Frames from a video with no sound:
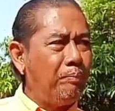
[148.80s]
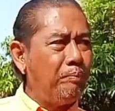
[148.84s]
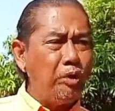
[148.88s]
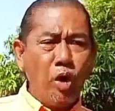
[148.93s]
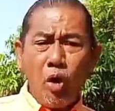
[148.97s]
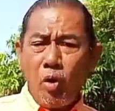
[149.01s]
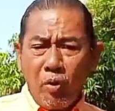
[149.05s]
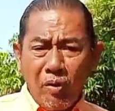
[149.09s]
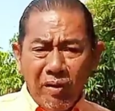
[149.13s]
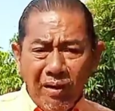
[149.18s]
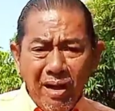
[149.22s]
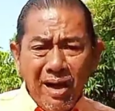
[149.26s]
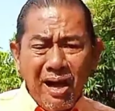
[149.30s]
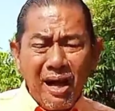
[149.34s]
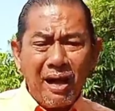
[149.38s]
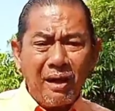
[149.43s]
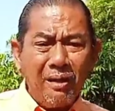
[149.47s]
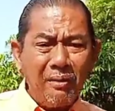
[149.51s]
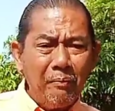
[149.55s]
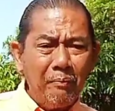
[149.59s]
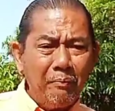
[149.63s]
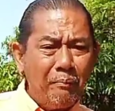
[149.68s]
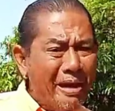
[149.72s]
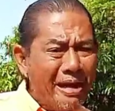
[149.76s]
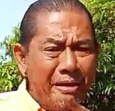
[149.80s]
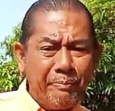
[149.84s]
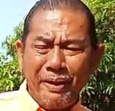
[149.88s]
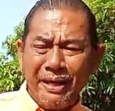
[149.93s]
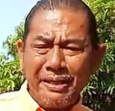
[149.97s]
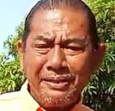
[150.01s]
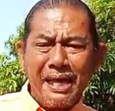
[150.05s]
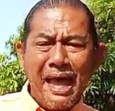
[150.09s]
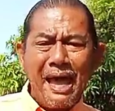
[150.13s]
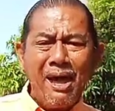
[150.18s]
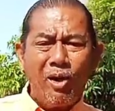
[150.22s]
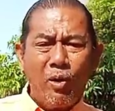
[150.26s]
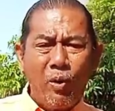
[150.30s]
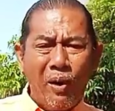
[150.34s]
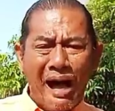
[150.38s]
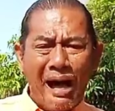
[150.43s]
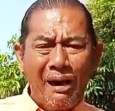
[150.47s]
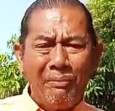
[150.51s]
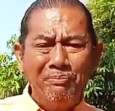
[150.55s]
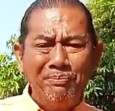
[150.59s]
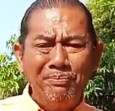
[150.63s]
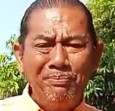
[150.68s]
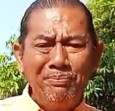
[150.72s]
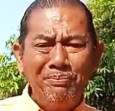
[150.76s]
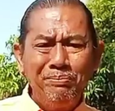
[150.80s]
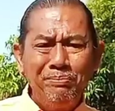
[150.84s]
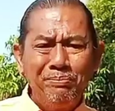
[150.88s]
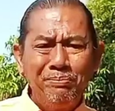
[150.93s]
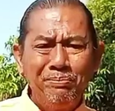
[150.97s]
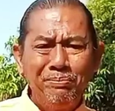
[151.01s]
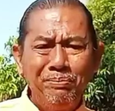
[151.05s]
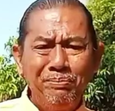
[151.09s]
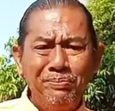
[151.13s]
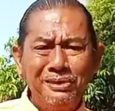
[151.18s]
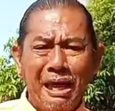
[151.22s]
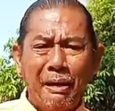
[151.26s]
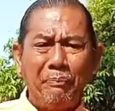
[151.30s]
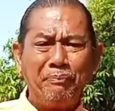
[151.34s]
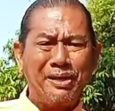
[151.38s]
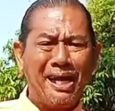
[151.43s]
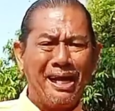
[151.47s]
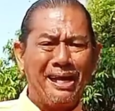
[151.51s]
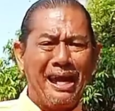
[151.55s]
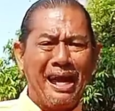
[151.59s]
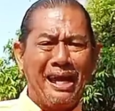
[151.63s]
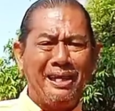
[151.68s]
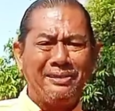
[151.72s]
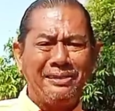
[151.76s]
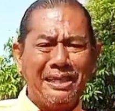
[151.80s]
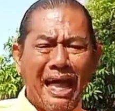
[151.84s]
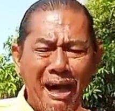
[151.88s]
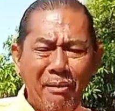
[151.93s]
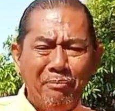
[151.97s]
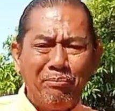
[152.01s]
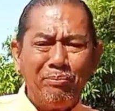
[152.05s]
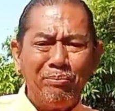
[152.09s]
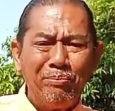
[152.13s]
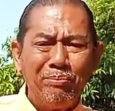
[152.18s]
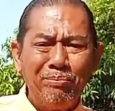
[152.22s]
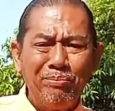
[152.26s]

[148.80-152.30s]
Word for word: ยกเลิกไม่ไปแจ้งความจับทนายตั้ม